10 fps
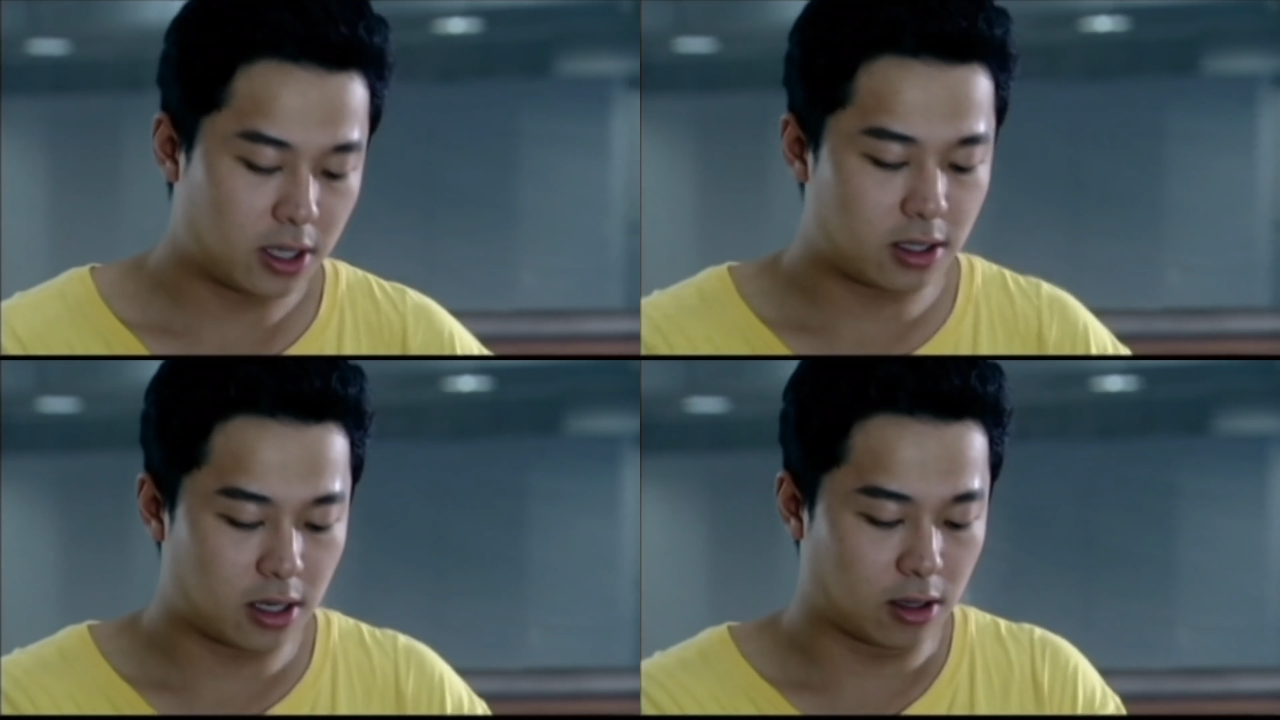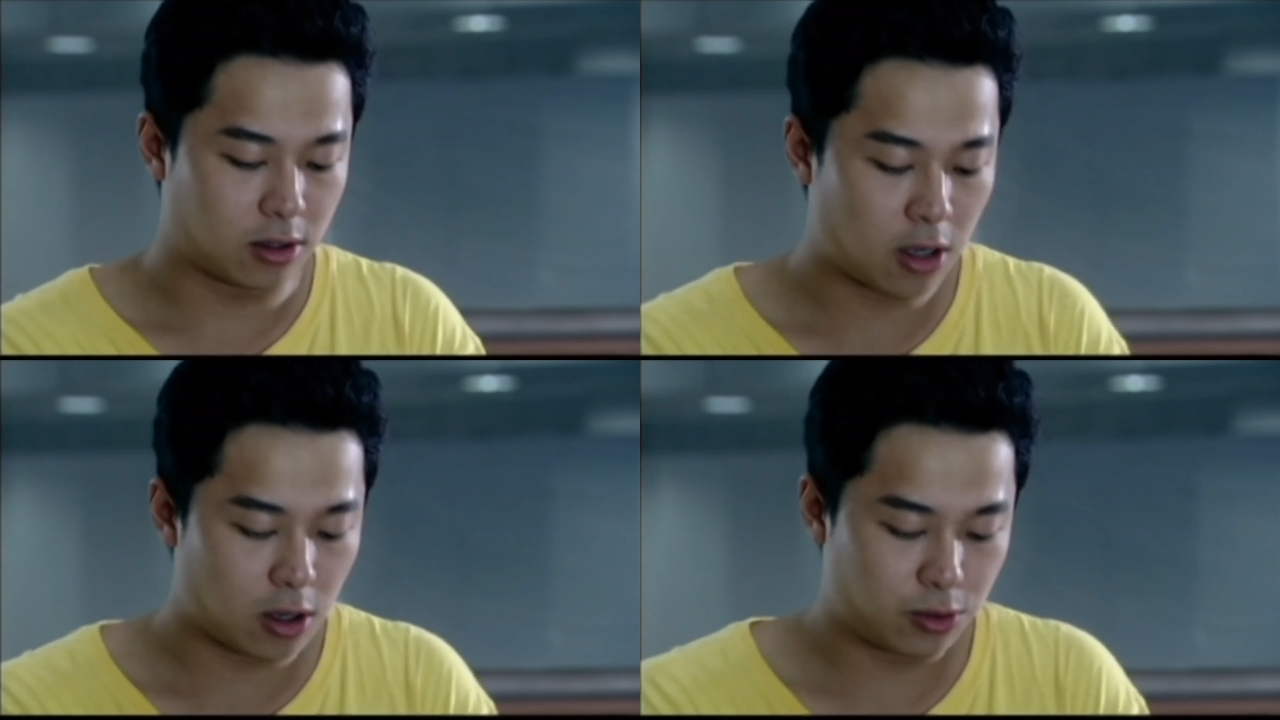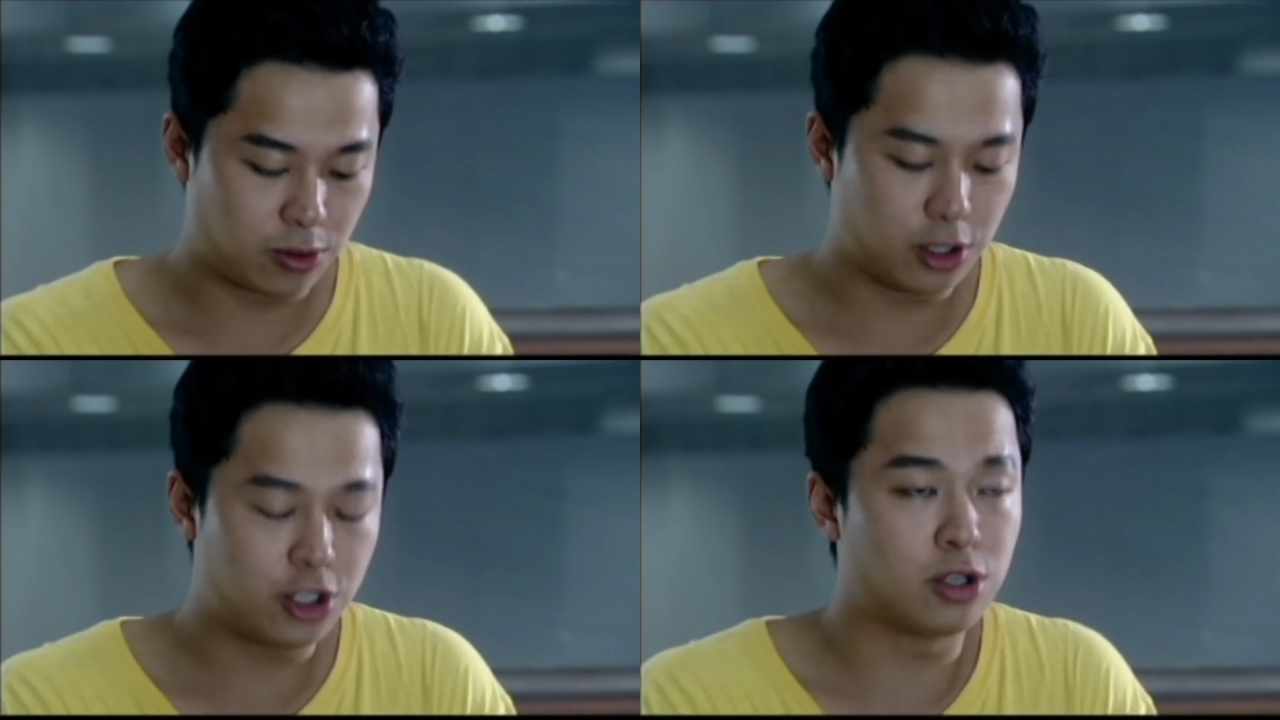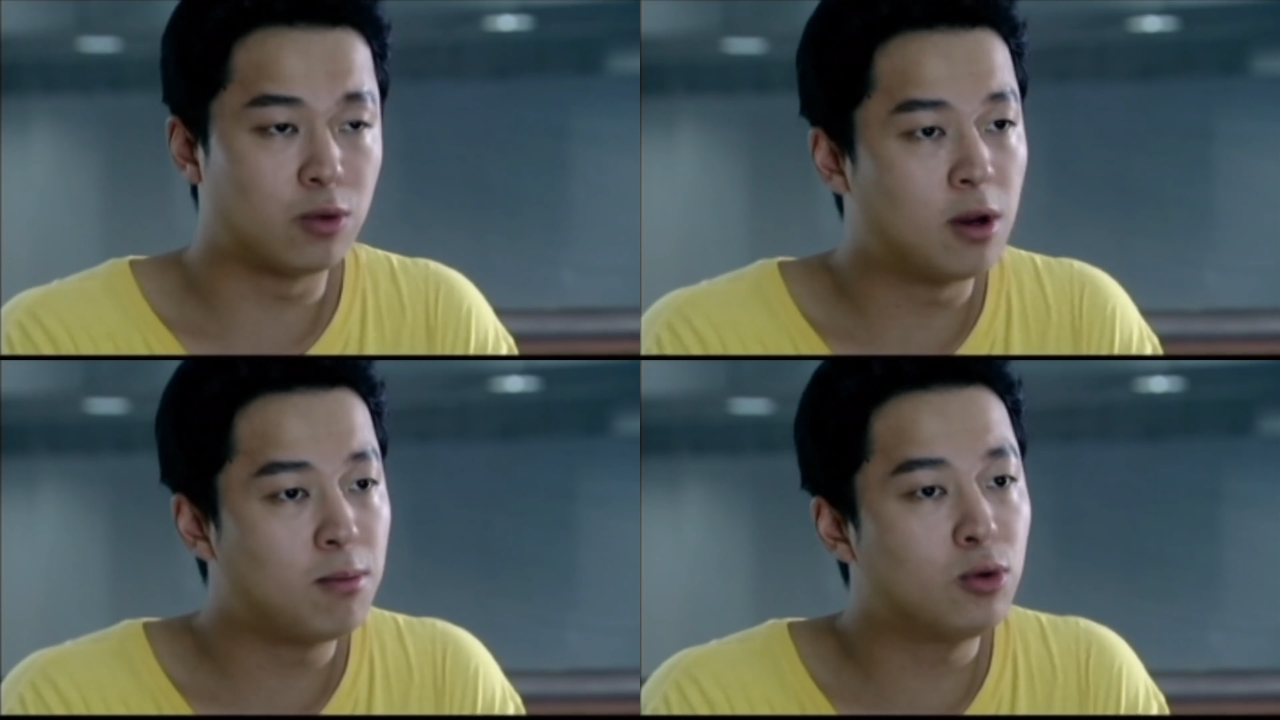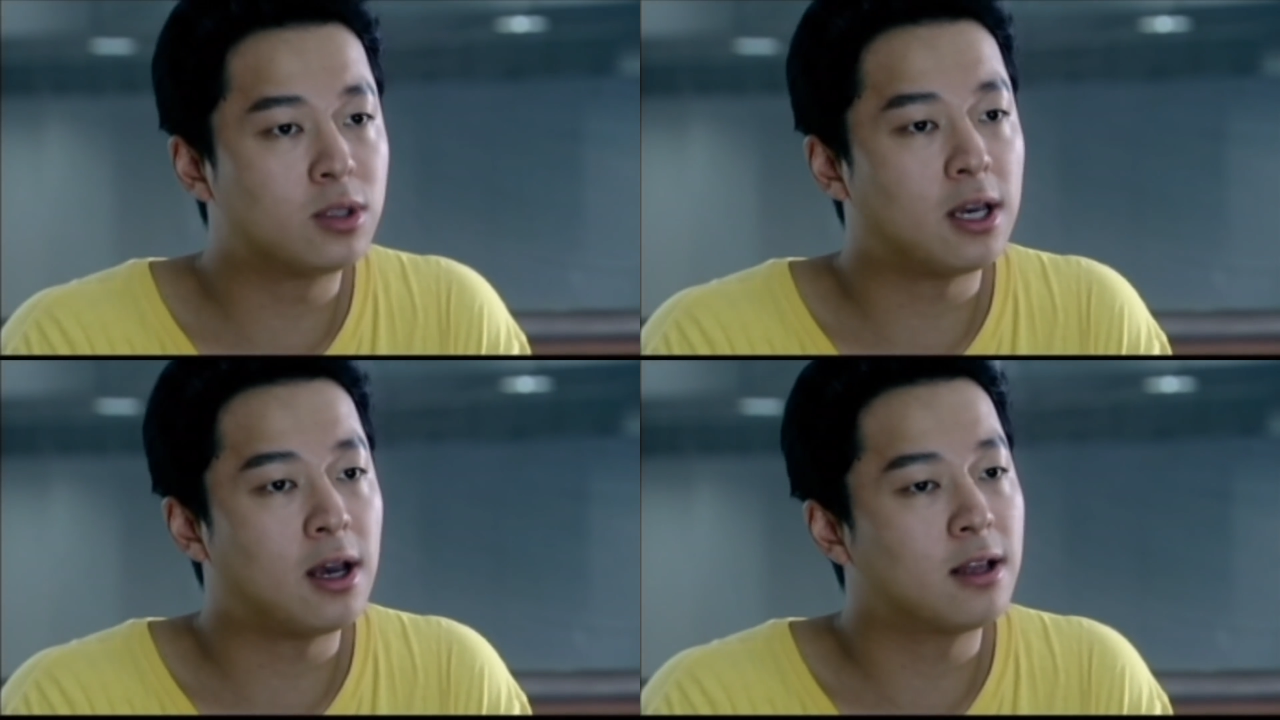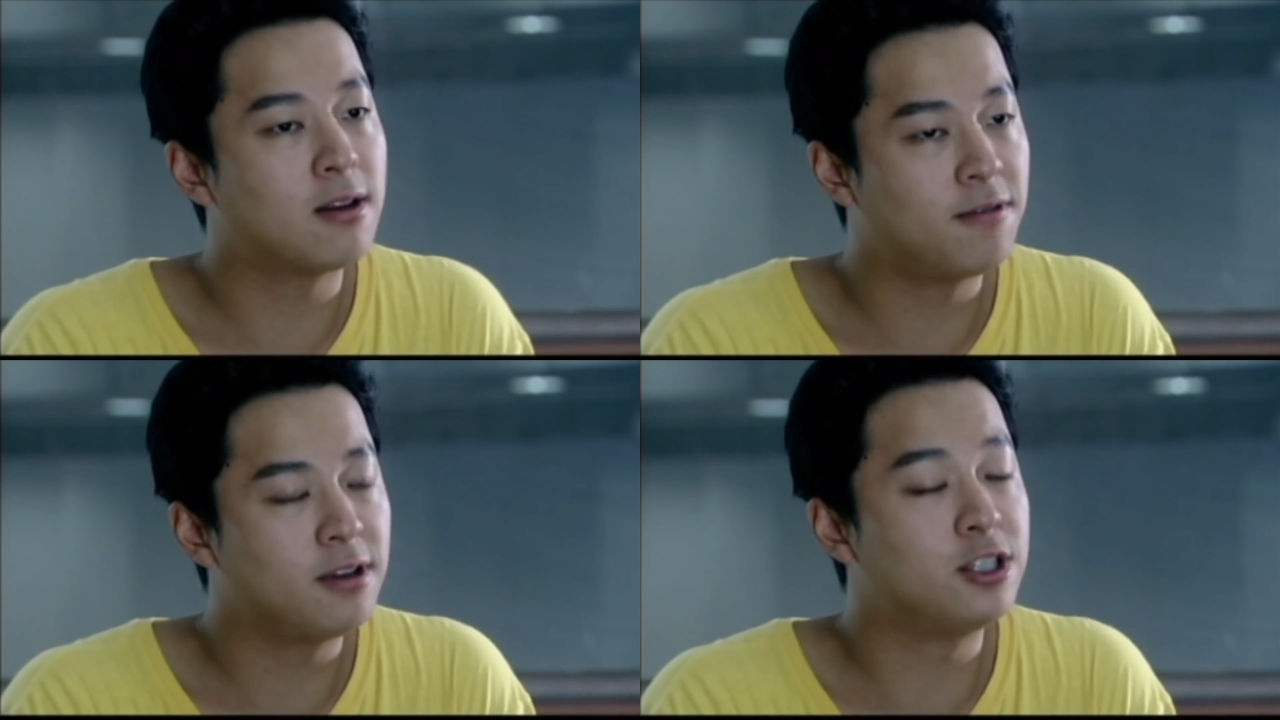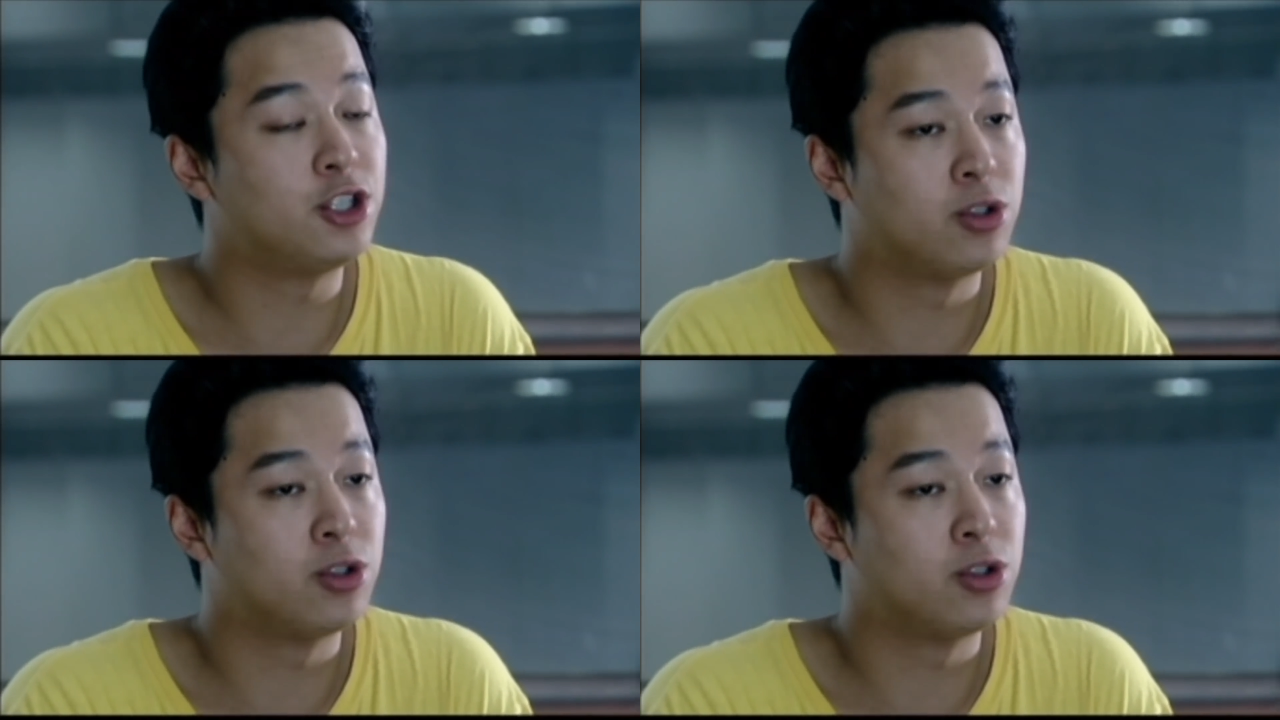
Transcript: Những dấu vân tay lấy được ở hiện trường còn đang chờ